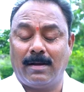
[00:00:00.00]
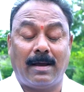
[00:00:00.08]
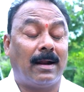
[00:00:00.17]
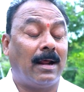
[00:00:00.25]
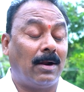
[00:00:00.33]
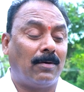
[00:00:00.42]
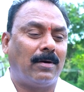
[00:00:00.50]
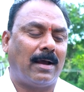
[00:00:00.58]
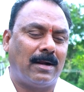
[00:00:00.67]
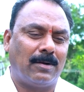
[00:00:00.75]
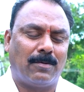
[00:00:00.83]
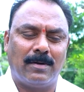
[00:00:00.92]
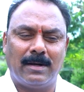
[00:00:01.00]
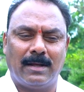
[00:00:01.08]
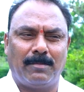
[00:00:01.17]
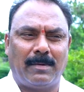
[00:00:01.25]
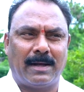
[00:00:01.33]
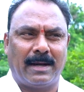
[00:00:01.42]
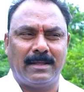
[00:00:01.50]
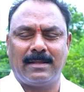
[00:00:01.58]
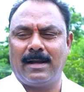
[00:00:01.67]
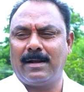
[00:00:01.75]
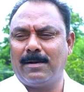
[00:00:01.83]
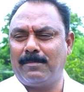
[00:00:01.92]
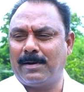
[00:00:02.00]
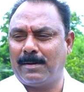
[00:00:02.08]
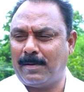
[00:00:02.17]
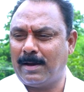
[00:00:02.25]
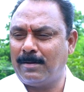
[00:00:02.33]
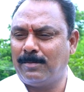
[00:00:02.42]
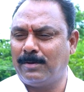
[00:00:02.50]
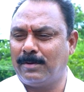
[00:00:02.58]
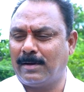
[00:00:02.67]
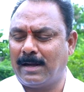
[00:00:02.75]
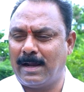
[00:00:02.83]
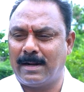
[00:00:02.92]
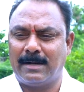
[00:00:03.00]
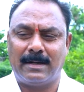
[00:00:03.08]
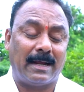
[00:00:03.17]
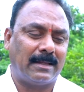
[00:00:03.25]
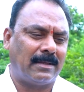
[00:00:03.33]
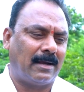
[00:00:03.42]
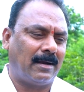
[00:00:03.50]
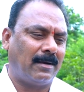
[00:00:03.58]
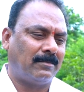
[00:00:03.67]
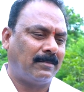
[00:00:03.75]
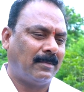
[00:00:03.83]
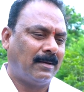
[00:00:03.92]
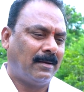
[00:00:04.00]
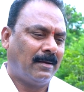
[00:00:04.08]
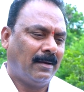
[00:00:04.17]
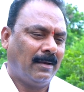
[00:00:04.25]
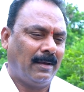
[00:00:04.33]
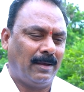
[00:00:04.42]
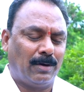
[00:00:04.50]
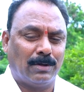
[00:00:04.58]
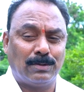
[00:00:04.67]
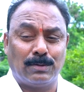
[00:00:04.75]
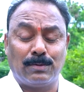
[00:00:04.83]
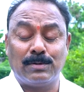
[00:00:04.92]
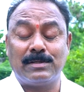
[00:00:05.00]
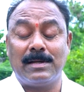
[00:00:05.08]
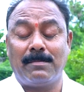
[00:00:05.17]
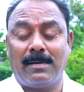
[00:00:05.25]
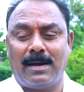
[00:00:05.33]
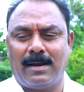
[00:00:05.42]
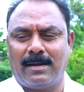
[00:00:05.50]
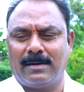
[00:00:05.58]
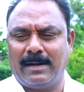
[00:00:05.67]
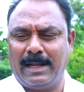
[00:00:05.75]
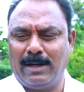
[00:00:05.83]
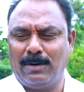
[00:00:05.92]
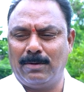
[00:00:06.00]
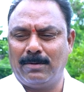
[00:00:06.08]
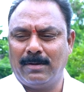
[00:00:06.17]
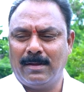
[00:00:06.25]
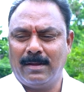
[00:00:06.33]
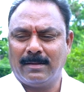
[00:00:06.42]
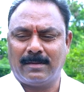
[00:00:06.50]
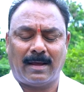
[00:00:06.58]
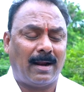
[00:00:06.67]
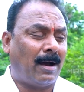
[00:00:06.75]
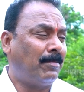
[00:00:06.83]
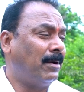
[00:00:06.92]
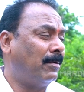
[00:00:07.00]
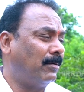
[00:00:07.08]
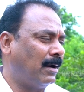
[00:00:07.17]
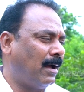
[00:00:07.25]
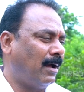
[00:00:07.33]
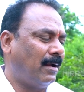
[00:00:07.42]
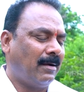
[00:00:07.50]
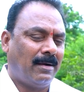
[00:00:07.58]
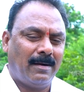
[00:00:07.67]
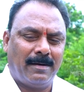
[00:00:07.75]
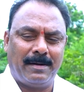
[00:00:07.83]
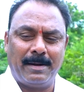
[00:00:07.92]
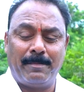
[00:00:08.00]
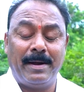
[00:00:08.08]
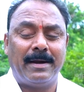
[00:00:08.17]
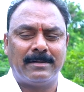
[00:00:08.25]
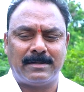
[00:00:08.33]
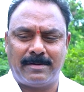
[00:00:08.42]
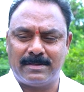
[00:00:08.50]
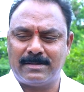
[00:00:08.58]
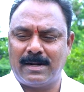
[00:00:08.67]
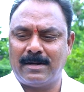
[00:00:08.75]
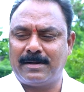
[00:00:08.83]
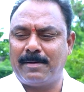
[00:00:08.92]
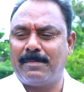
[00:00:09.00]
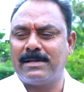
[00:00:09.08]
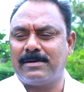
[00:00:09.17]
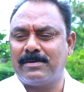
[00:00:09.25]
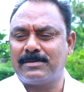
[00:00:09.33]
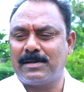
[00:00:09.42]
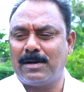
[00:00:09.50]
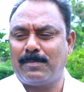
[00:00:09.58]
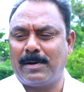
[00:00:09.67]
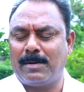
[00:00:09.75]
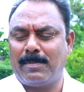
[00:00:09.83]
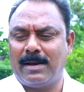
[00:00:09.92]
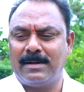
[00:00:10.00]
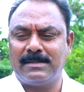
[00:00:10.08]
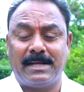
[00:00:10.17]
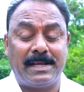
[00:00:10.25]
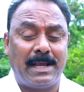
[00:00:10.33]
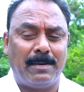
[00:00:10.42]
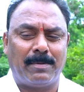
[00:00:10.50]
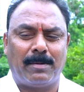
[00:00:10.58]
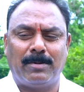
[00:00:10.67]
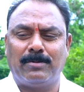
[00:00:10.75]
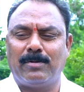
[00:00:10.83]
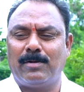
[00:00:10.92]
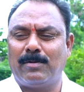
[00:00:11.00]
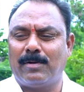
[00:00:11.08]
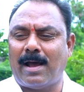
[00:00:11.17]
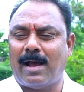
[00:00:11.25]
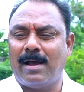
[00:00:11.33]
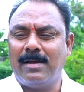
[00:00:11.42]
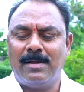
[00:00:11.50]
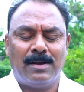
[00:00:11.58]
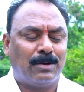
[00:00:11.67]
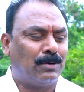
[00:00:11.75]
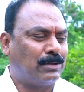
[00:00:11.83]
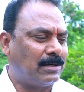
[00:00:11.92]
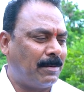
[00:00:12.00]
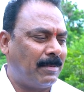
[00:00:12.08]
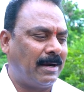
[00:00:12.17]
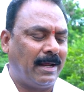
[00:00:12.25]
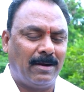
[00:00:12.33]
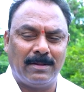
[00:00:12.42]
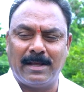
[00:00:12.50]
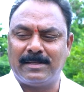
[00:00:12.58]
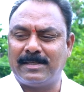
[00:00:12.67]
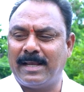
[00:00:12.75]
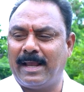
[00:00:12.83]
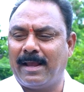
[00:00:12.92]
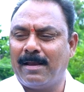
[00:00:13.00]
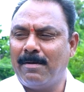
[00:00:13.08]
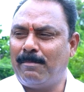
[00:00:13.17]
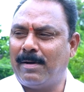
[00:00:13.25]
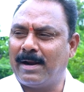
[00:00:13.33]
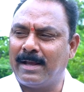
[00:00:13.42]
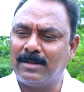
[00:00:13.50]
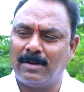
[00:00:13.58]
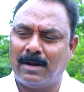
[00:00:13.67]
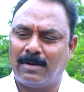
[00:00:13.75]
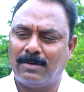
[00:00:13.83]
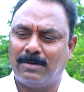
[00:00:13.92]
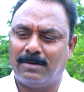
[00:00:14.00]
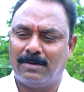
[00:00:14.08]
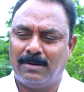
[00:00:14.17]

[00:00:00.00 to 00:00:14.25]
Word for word: కళలో కూడా అనుకొని మా రైతాంగం మన పాలమూరు రంగారెడ్డి రైతాంగం ఈరోజు కృష్ణమ్మ నీళ్లు తలాపున ఉన్న డెబ్బై ఏడు సంవత్సరాలు డెబ్బై సంవత్సరాలు పరిపాలించిన ఏ ప్రభుత్వం కూడా కృష్ణమ్మ నీళ్లు తెచ్చి మా రైతులకు